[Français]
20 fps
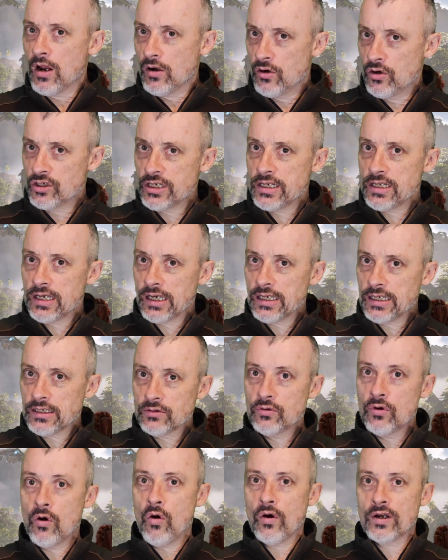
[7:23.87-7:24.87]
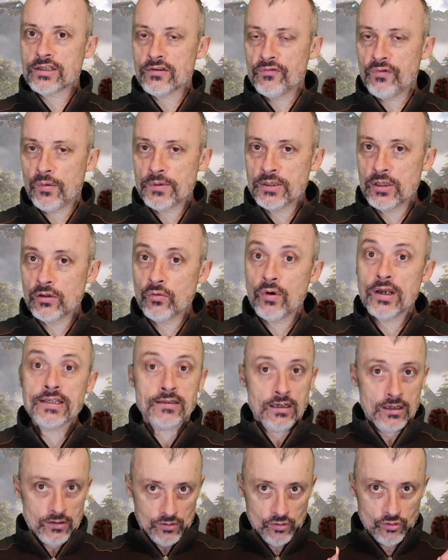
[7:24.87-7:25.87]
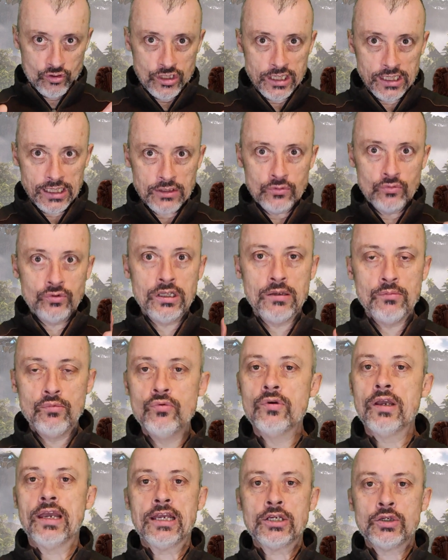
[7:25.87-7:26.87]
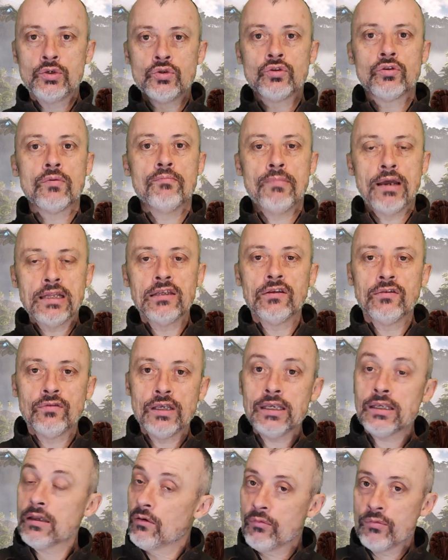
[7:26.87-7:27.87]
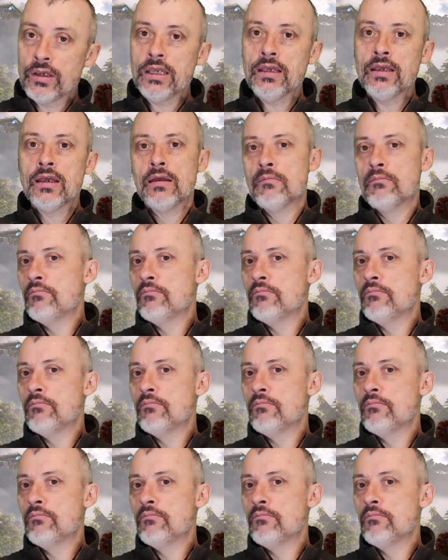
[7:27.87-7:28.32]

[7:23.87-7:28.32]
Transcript: le générique de Horizon Forbidden West, le générique du début est juste magnifique, oui,